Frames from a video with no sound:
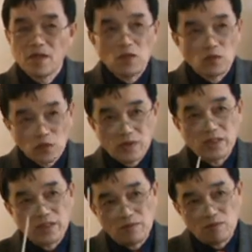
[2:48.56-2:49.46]
所
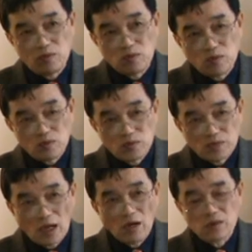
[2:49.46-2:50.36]
以
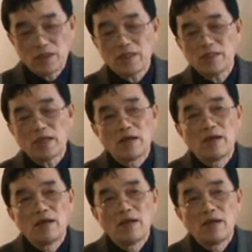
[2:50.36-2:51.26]
早先的
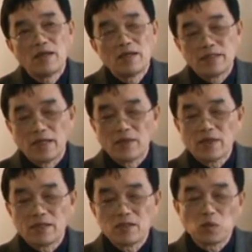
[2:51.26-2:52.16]
人
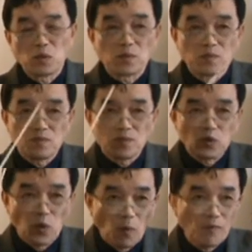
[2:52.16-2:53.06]
类就
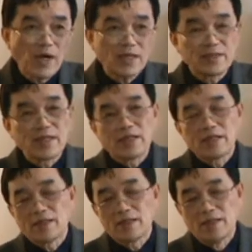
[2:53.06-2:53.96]
崇拜这样
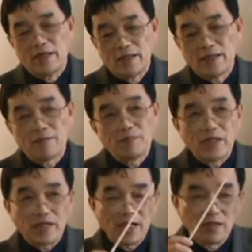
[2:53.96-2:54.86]
一个能量，把
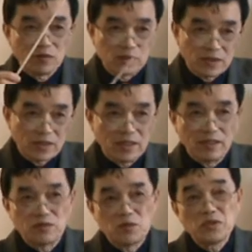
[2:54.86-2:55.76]
它看作是一
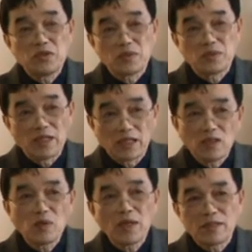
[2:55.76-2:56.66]
个具有人
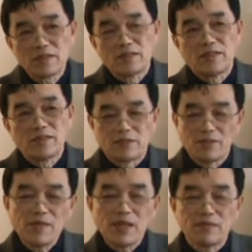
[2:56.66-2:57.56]
格化特征的
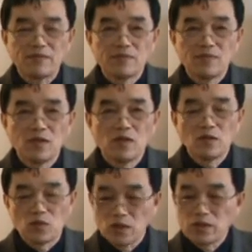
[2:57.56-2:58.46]
生命。
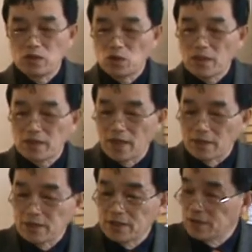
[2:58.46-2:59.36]
所以就会
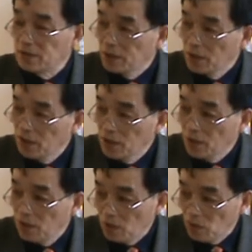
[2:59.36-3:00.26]
产生
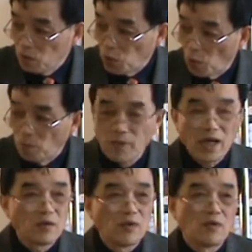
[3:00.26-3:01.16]
崇
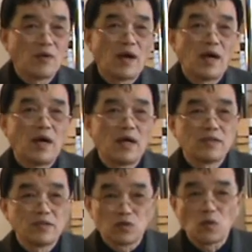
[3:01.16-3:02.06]
拜文化，
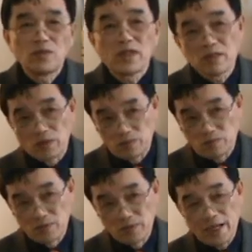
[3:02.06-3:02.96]
就宗教的
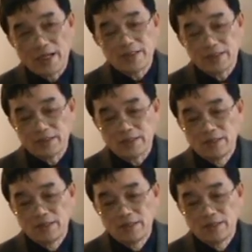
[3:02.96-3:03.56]
开始，